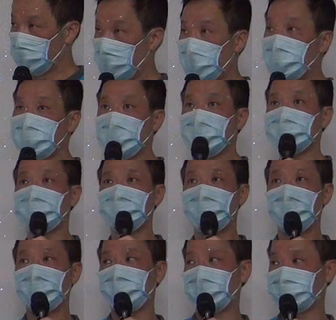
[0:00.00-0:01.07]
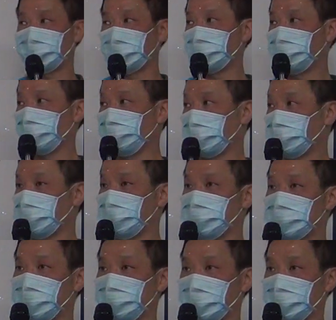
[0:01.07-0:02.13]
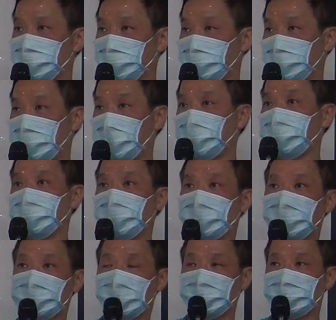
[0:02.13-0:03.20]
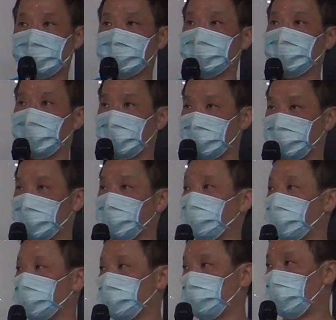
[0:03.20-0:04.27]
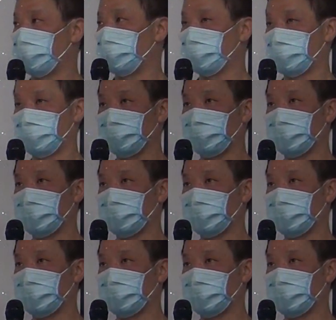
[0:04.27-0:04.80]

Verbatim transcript: 哎，可以先帮我把灯都关掉一下吗？来，那个靠那个灯光的，帮我都